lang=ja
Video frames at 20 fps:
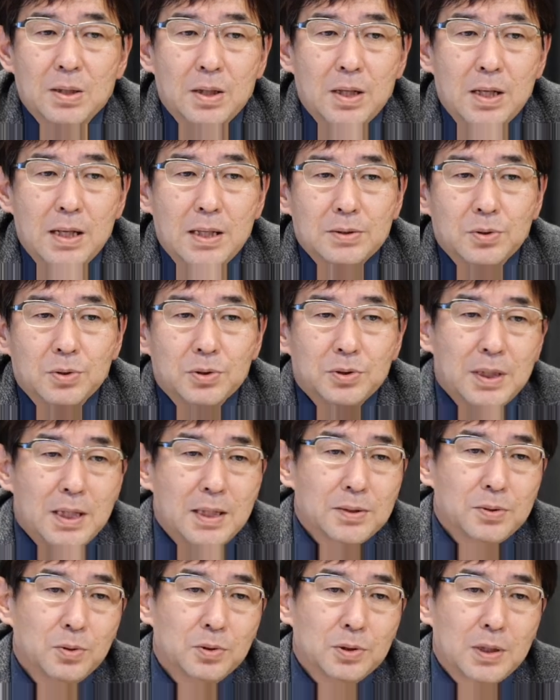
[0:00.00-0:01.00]
えそし
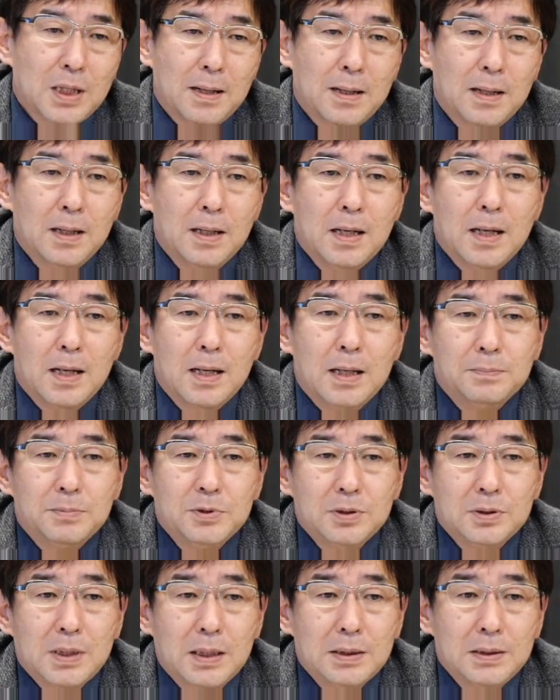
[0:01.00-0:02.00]
てその他、え
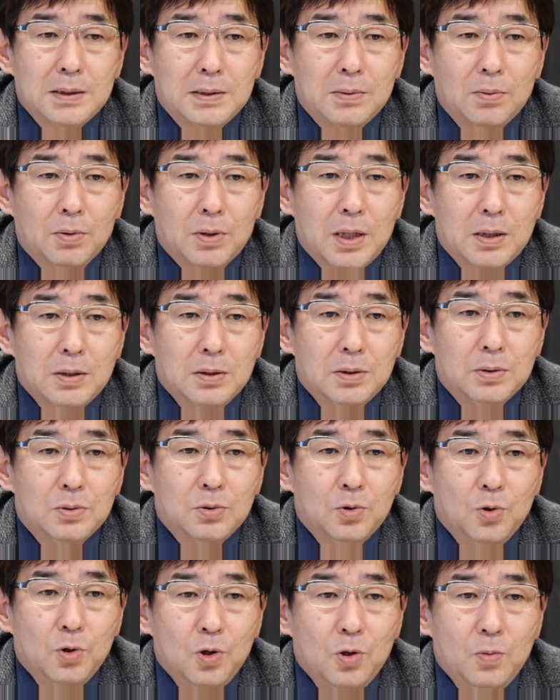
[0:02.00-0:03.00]
文化における
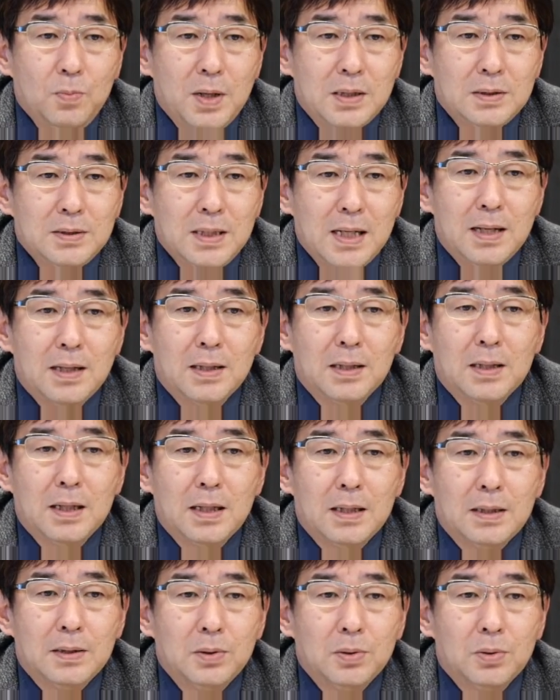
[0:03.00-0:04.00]
ノーマルな
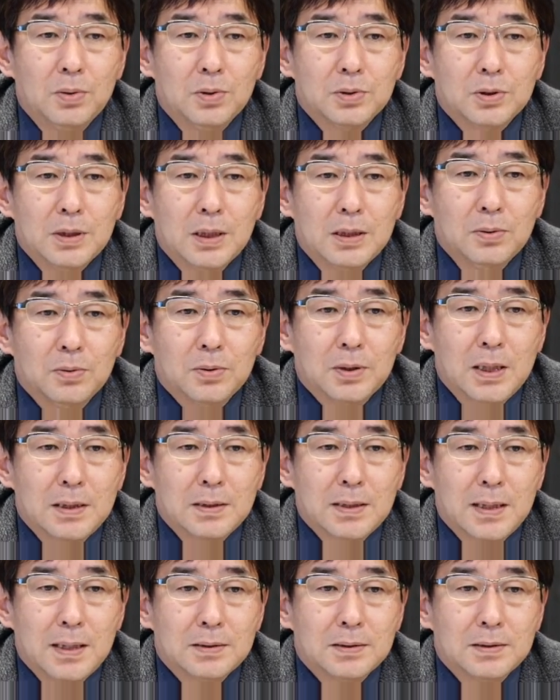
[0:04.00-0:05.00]
良性の形
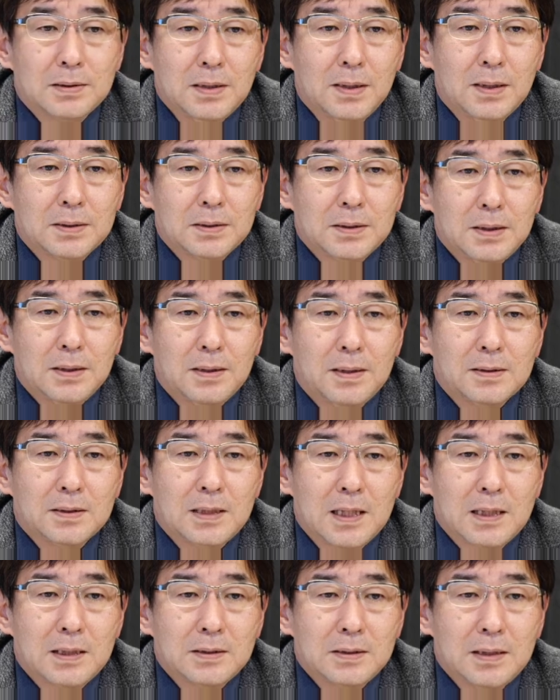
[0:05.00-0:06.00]
態すなわち
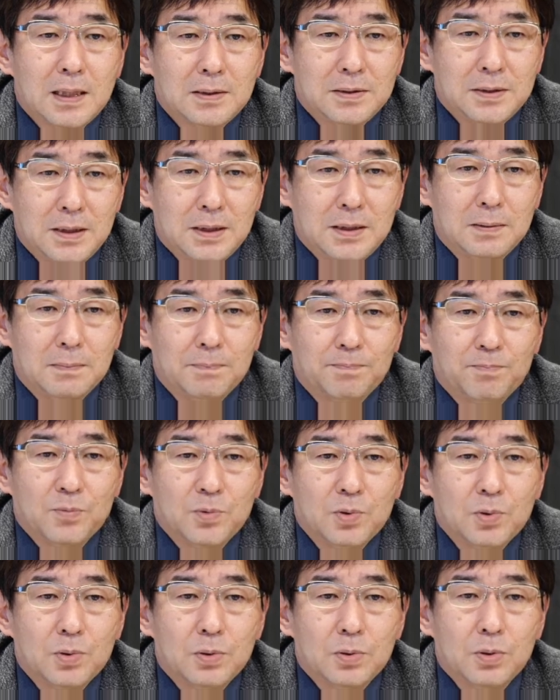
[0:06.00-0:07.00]
セクシャリティ
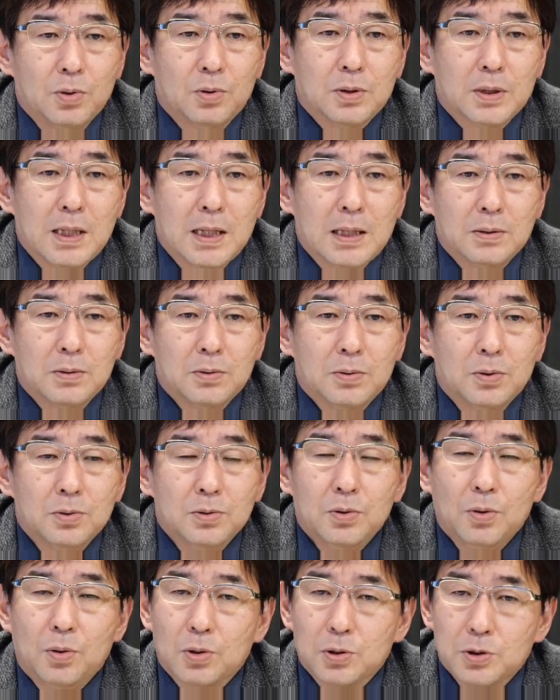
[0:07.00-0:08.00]
と結
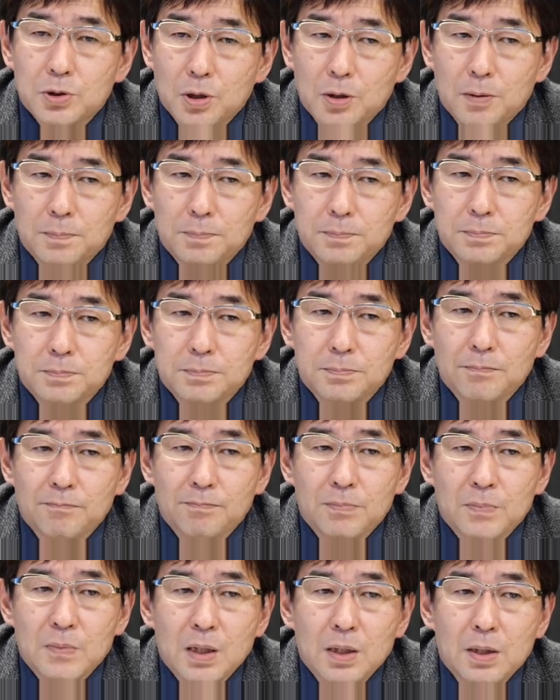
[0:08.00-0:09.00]
婚の保障
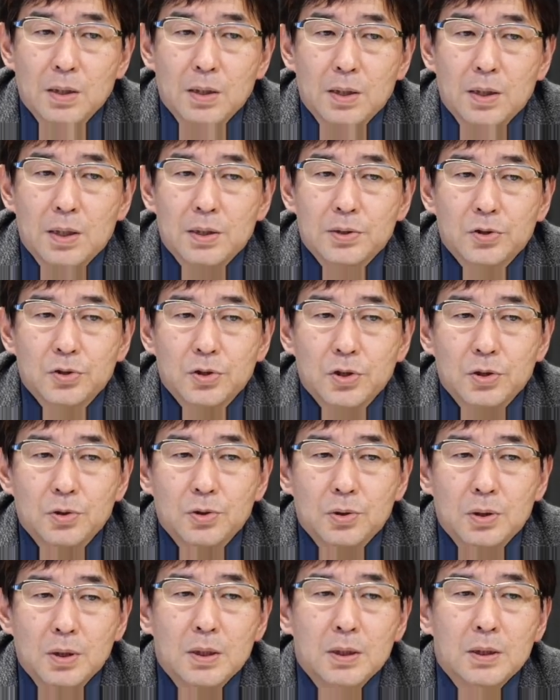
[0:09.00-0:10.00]
そして
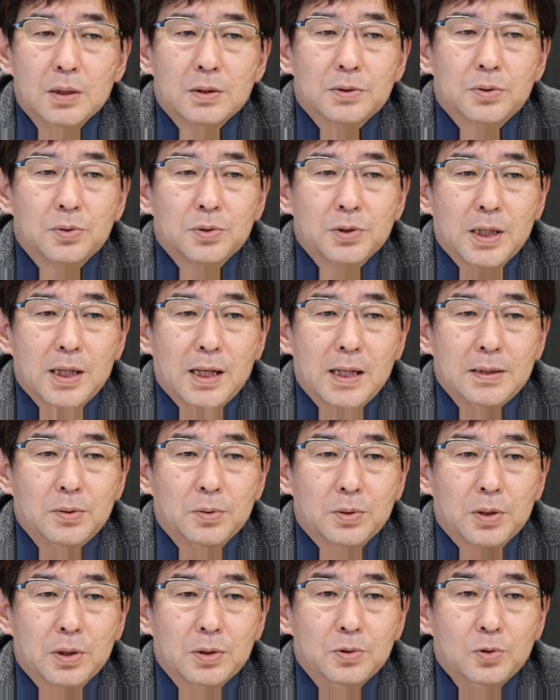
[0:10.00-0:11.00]
その社会に
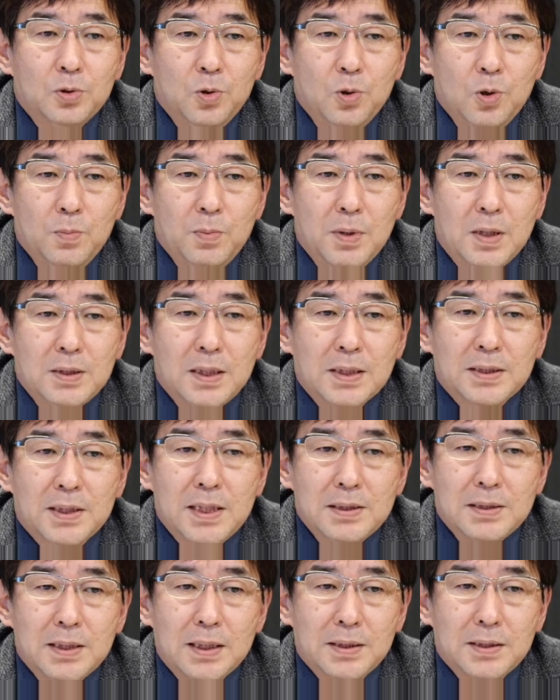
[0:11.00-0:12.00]
おけるノーマルな
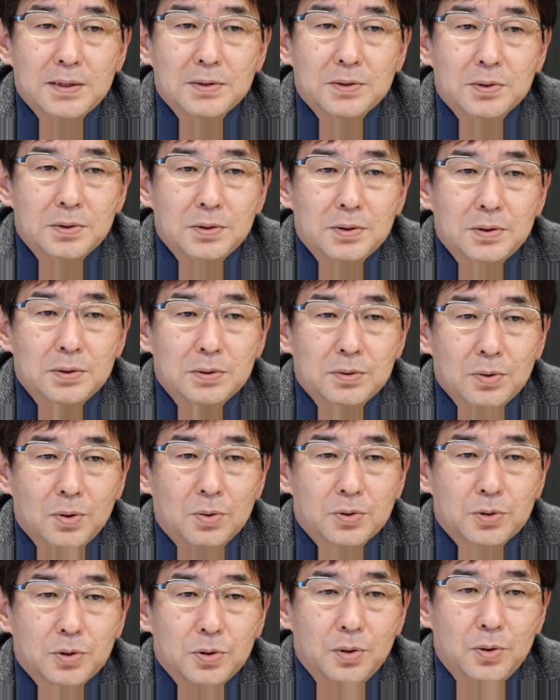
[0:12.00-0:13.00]
経済的水準
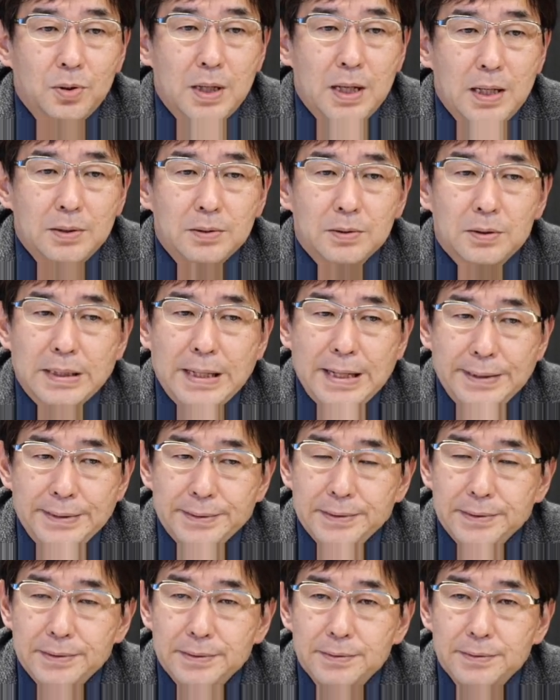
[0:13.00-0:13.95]
とそれを得る権利